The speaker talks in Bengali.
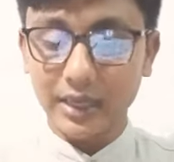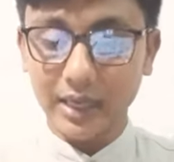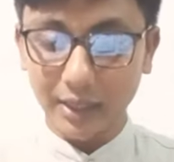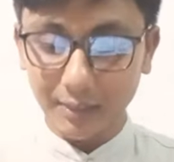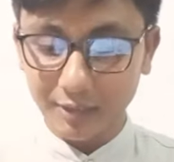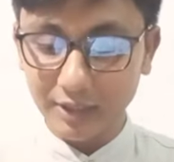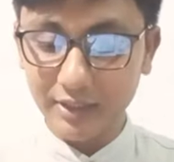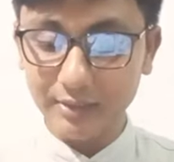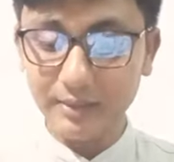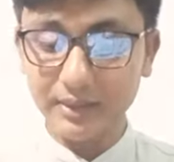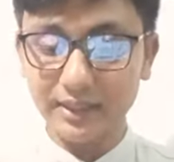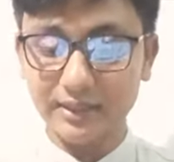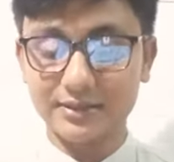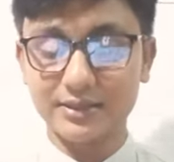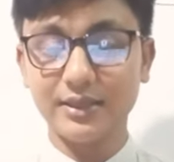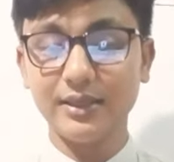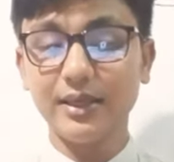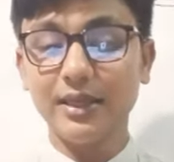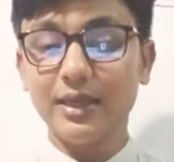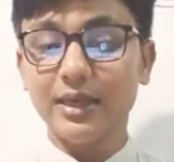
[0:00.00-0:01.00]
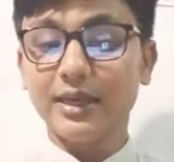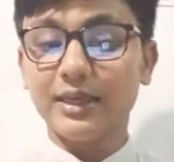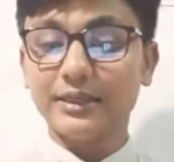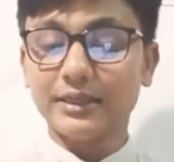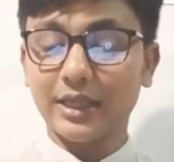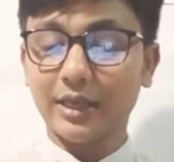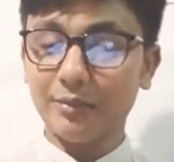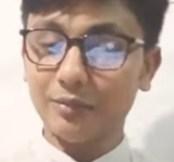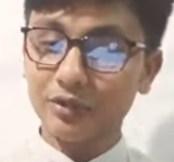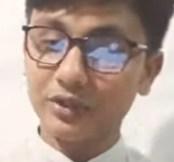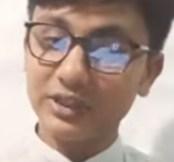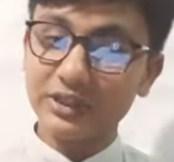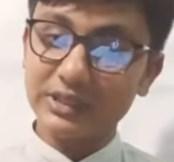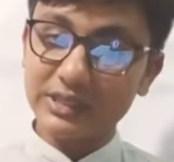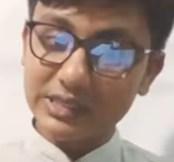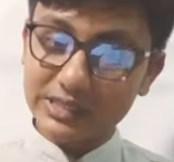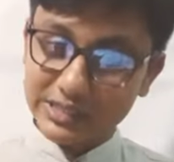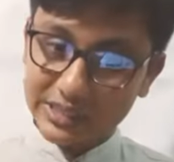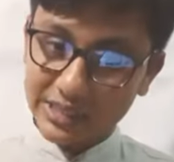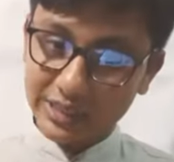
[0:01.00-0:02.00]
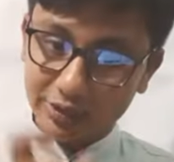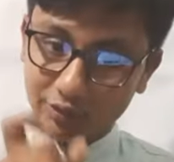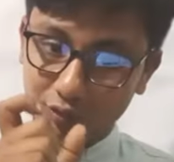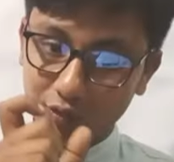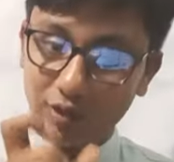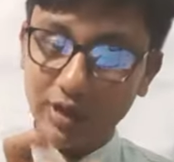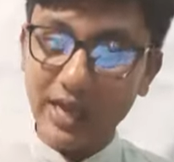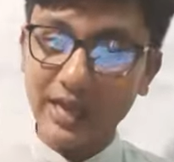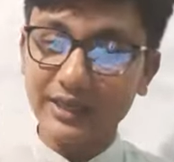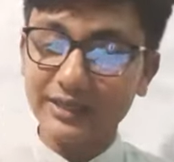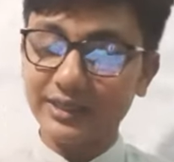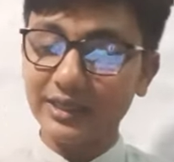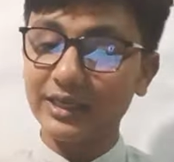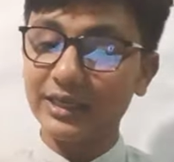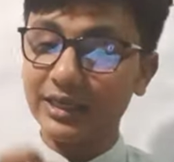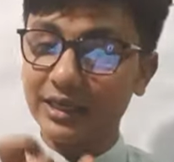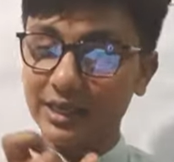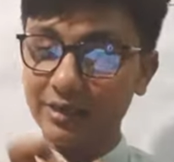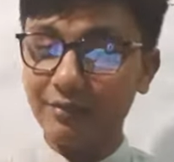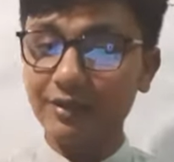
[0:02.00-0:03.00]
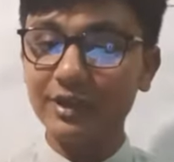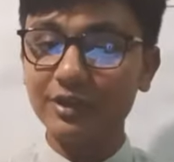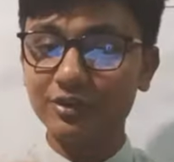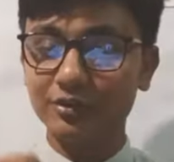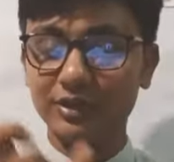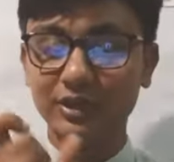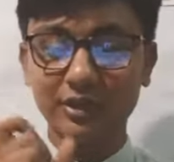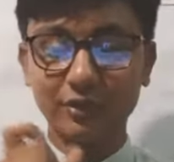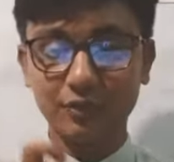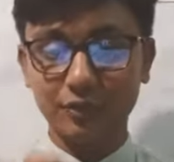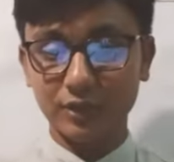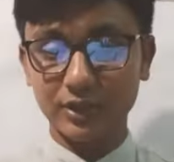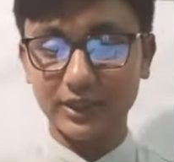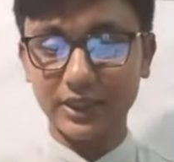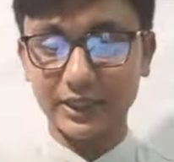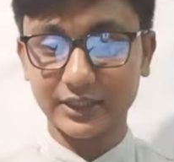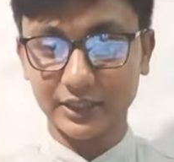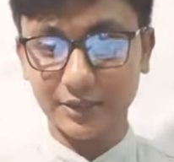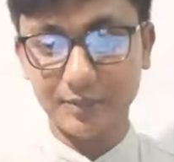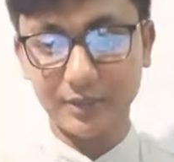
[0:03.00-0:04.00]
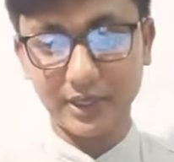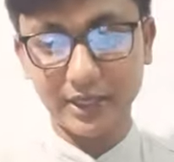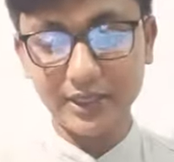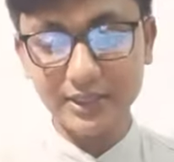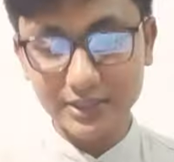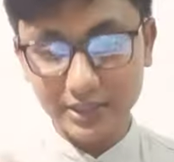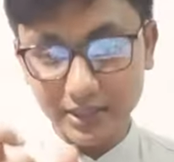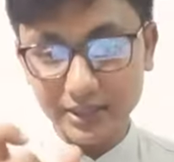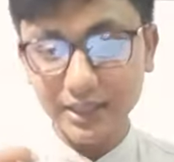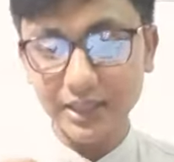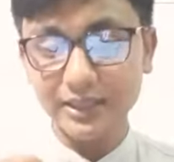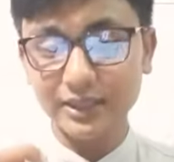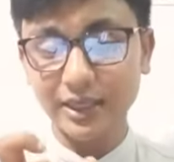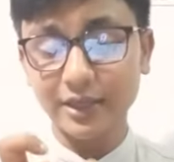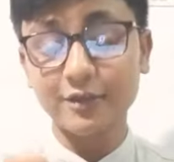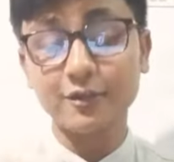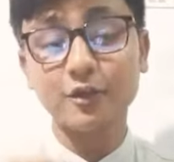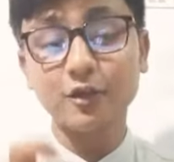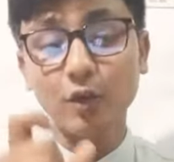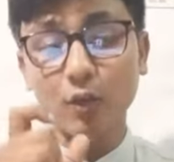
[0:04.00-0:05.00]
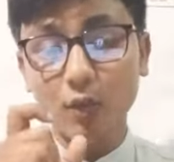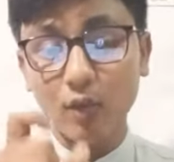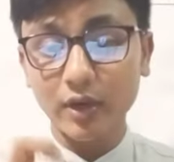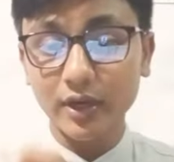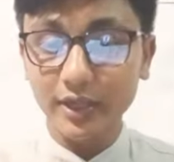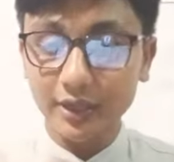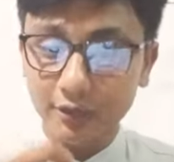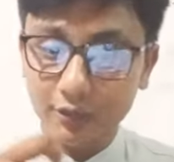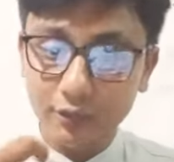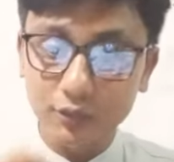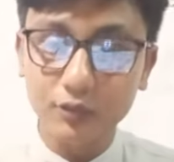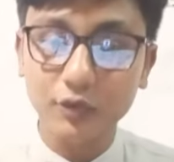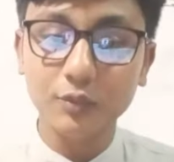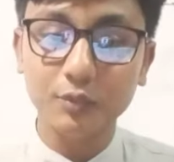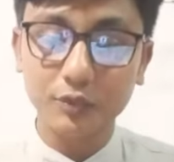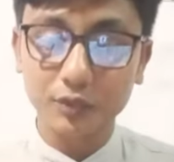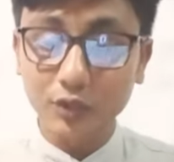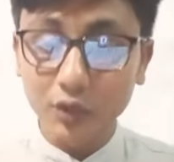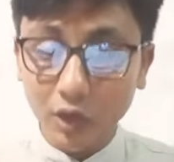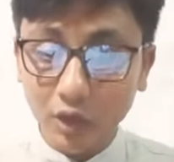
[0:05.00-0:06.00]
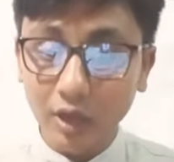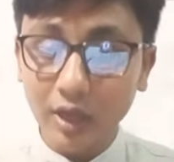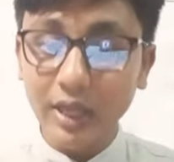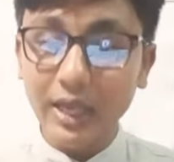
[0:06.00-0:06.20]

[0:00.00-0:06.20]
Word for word: অ্যাভেলেবেল আছে তার মধ্যে যে কোনো একটা লেভেল যদি কেউ করে রাখতে পারে সেটাই তার জন্য অনেক গুরুত্বপূর্ণ